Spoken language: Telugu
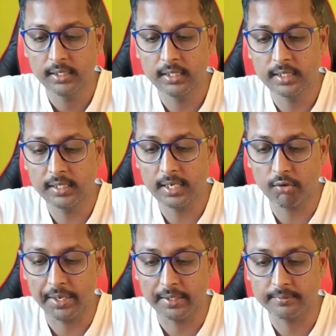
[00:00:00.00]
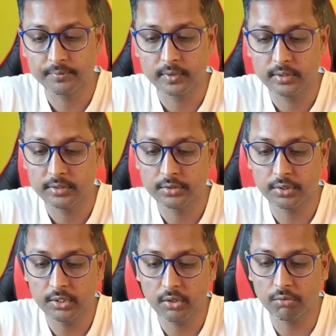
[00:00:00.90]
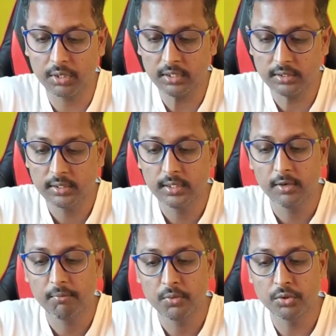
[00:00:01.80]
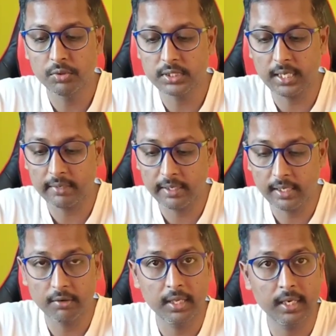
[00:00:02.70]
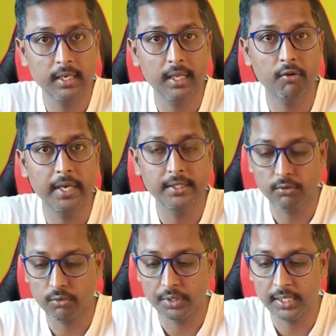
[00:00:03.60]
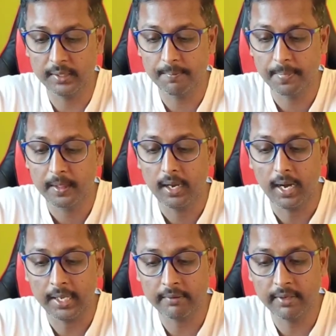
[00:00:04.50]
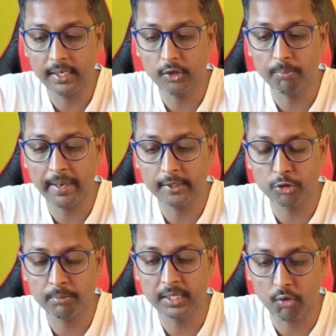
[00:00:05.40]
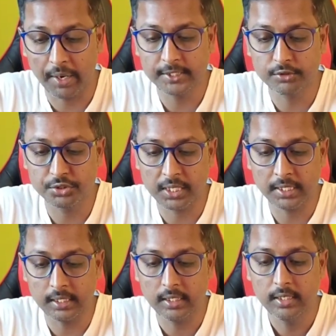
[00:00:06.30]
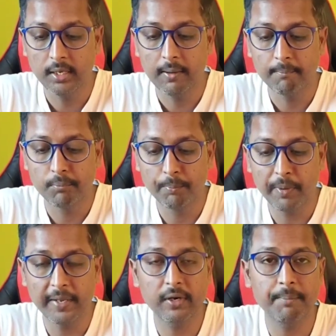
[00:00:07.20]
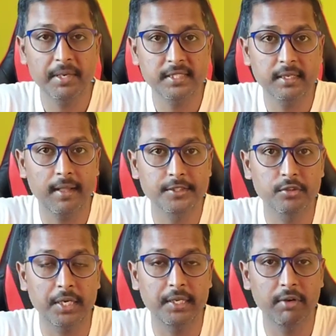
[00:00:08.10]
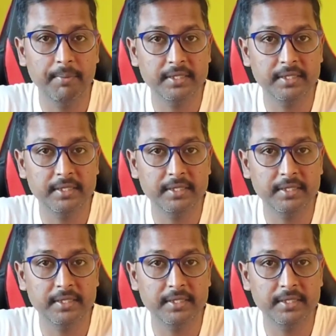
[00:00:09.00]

ఈ టీటా కాయిన్ సో ఇందులో కూడా మూడు వందల అరవై నాలుగు డాలర్లకి కాయిన్ కొంటే అరవై రెండు పాయింట్ తొమ్మిది కాయిన్స్ వచ్చాయి ముప్పై ఒక పర్సెంట్ లాస్ థర్టీ వన్